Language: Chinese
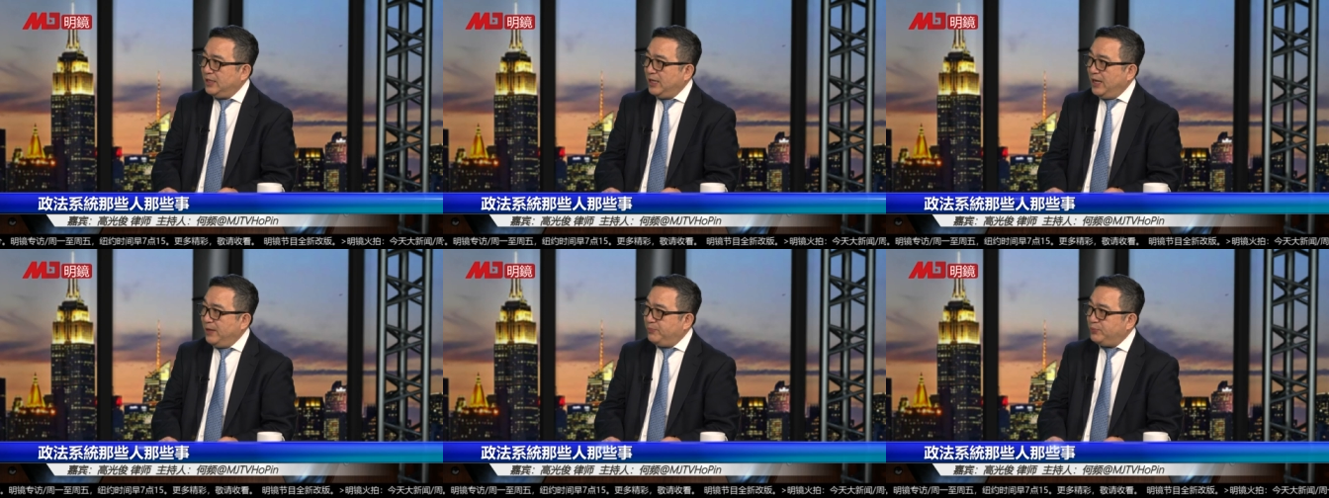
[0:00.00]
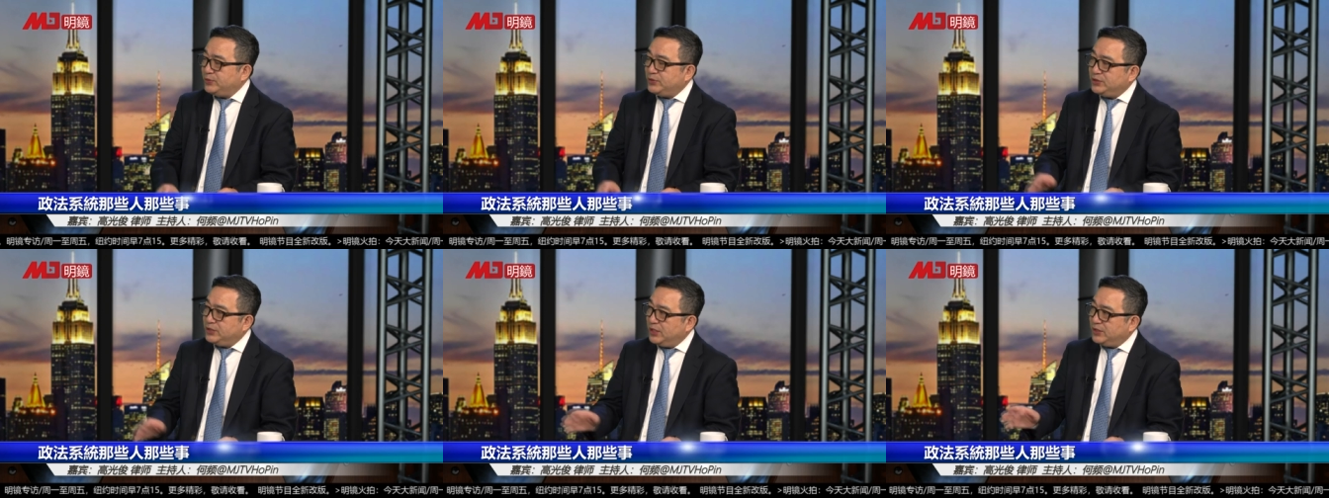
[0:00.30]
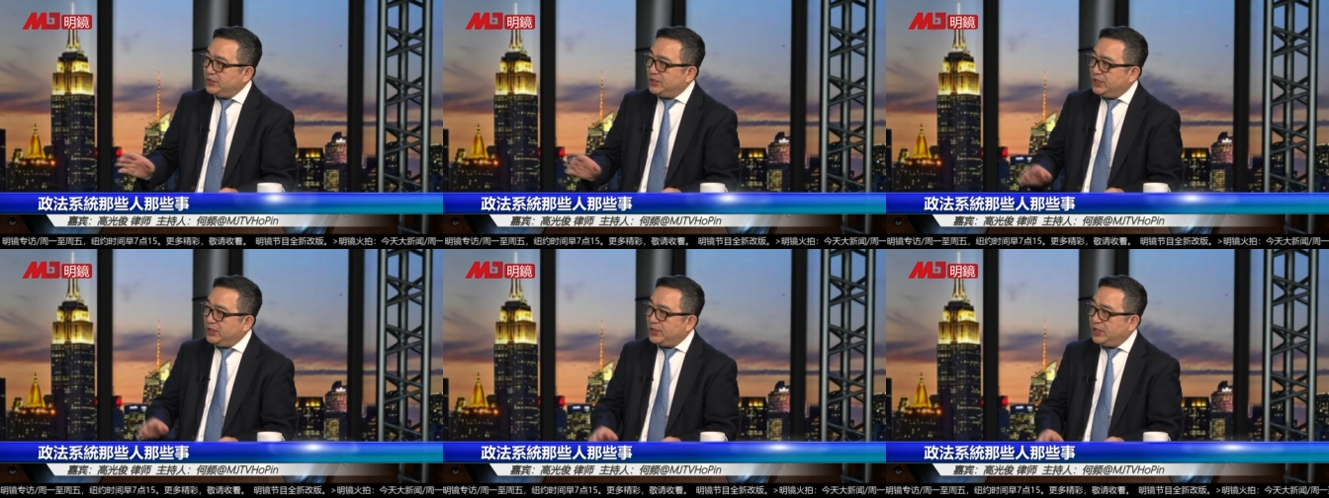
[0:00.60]
而不是
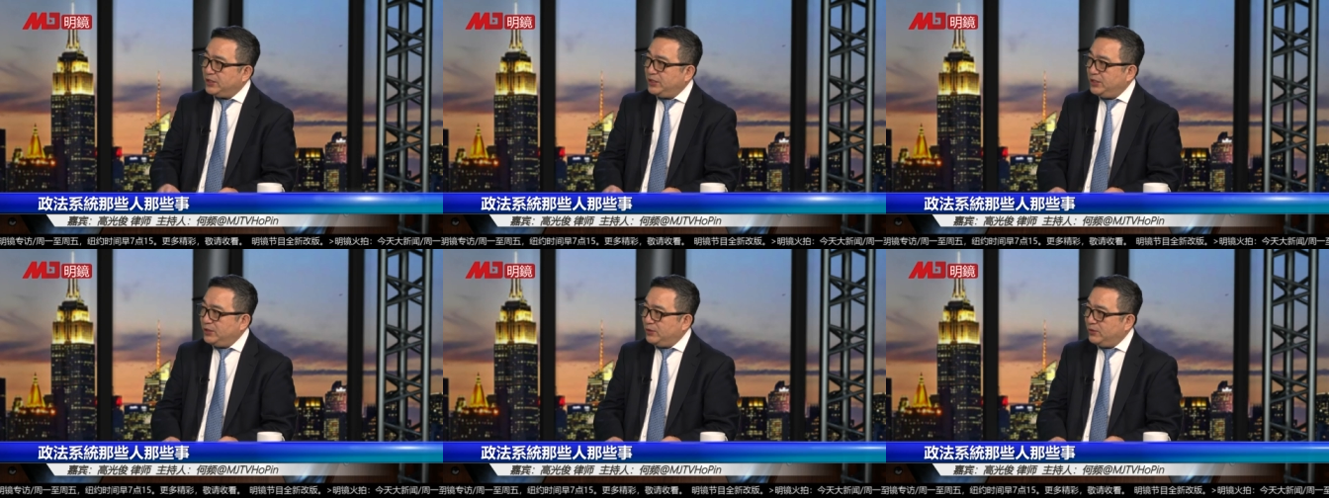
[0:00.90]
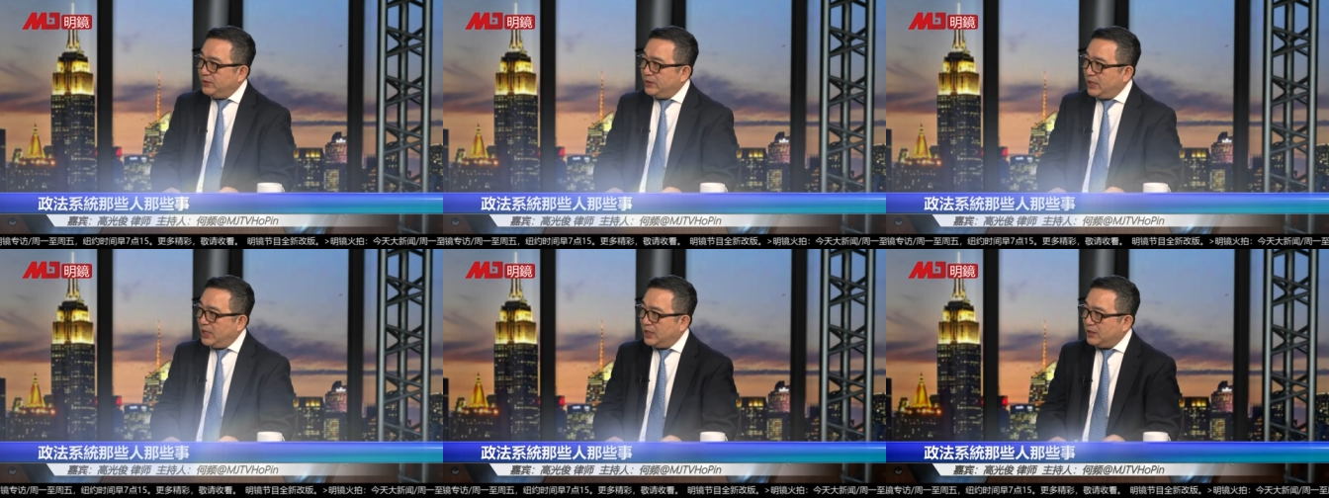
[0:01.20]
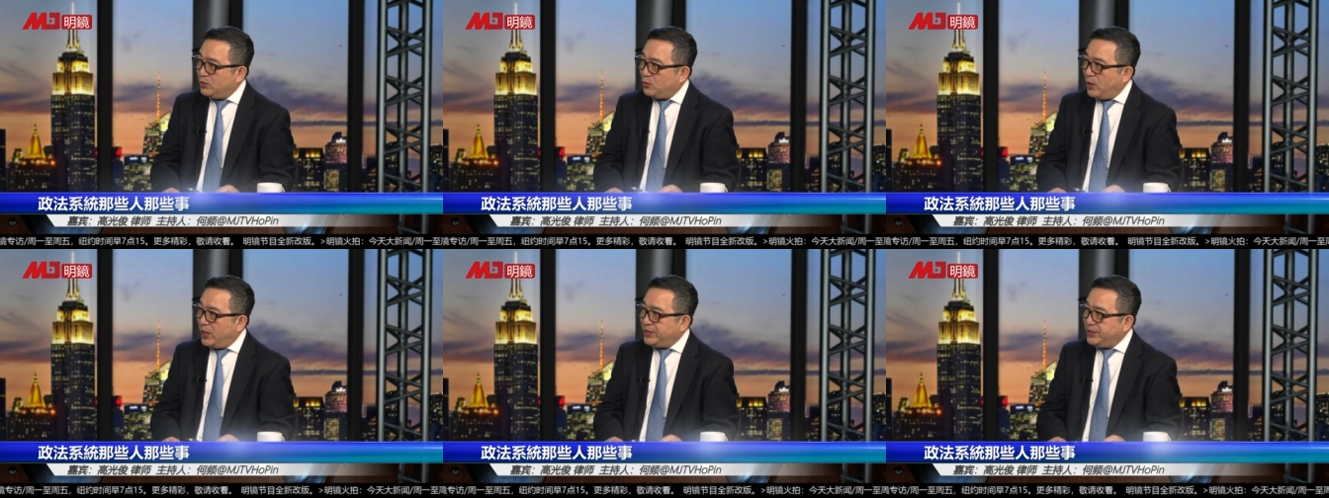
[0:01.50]
像其他系统
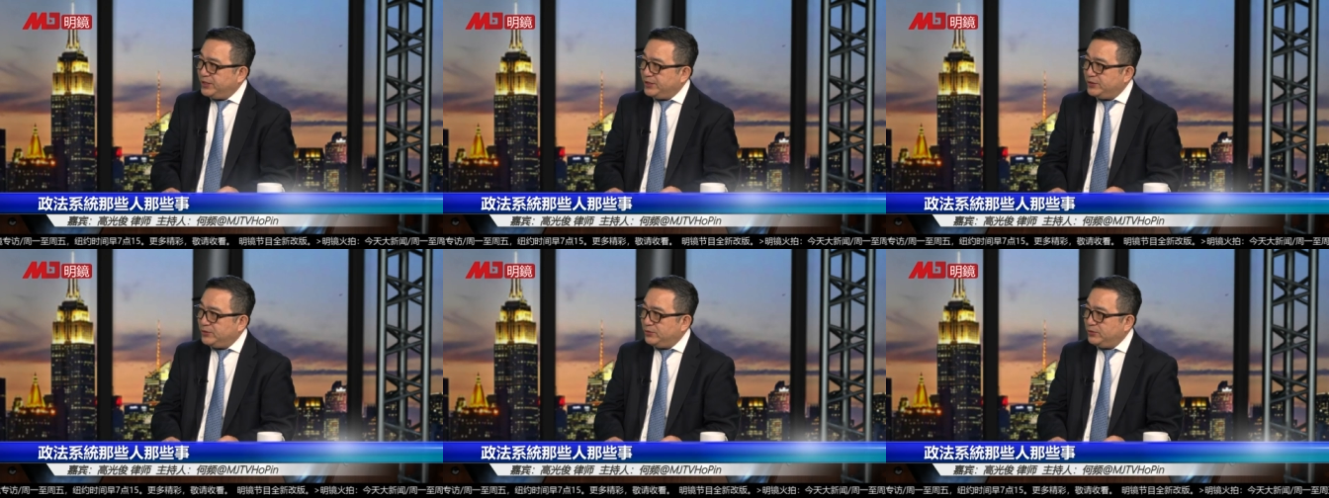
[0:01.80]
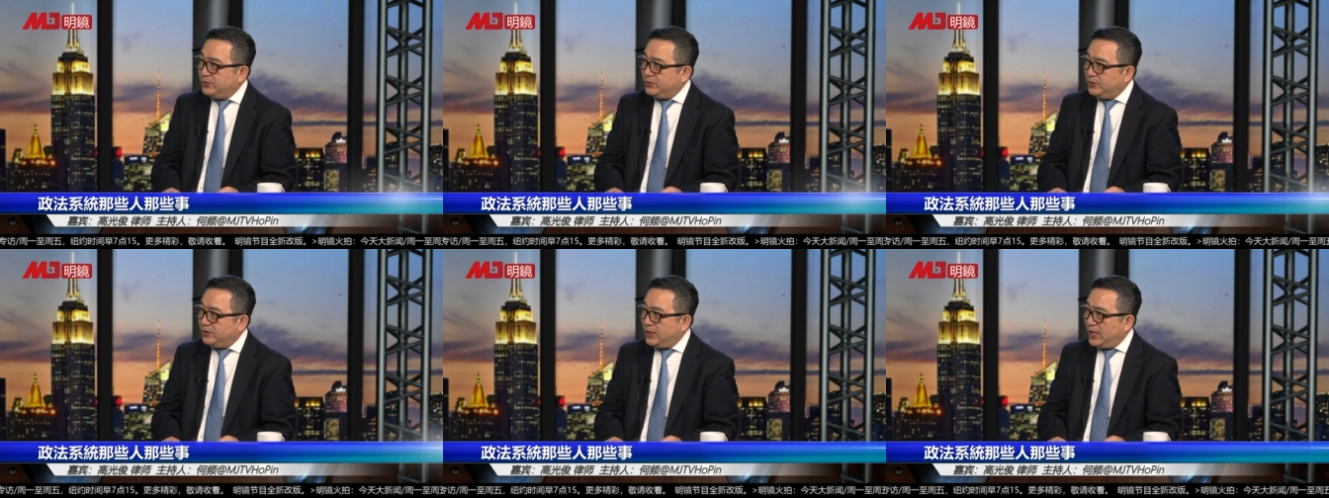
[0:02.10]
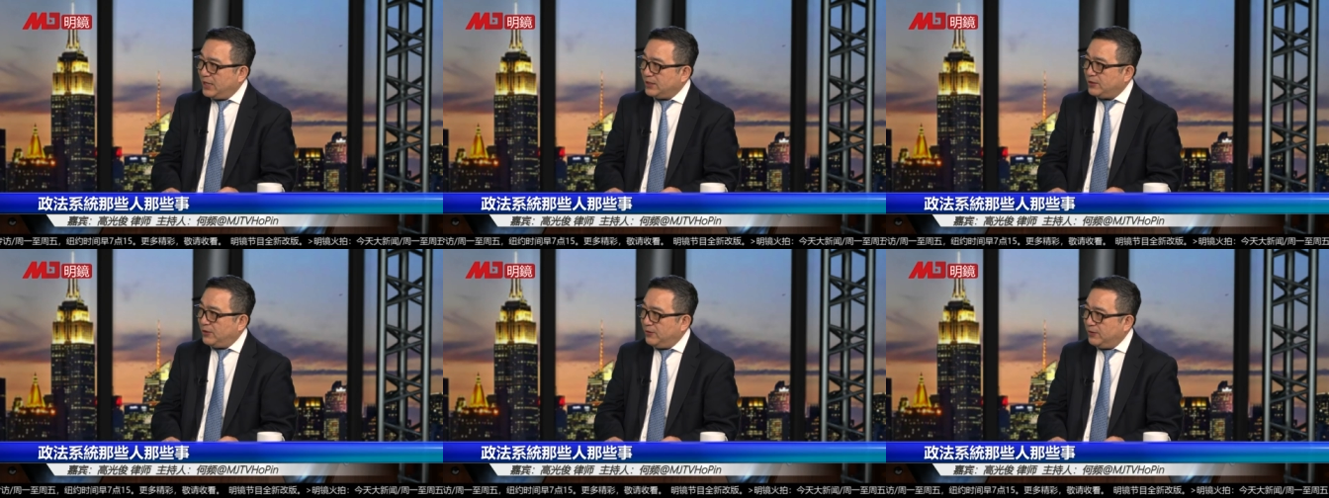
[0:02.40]
呢短期就
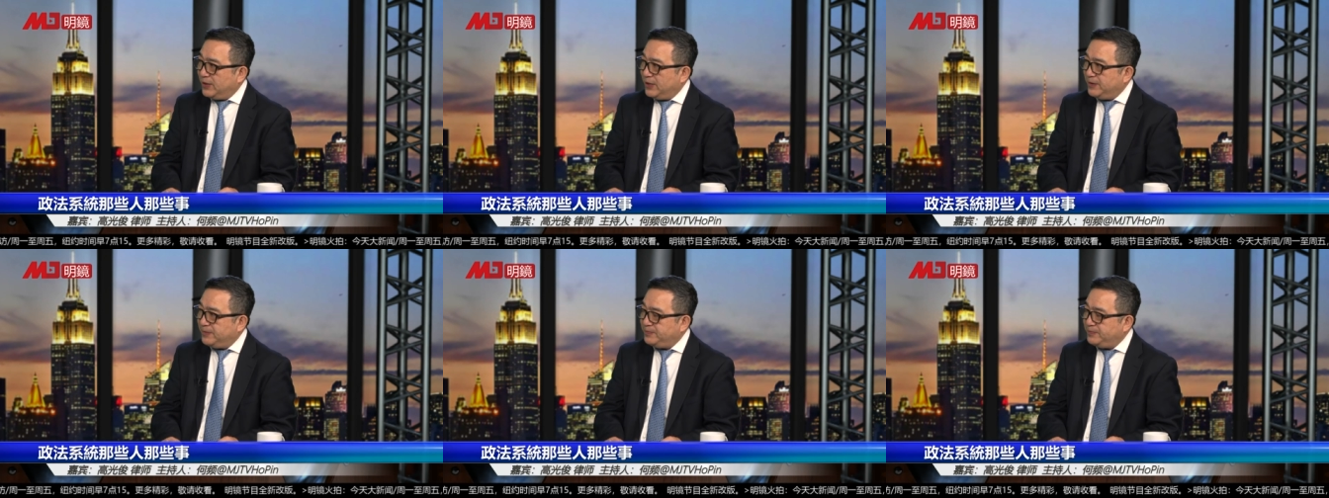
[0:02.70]
拉倒了？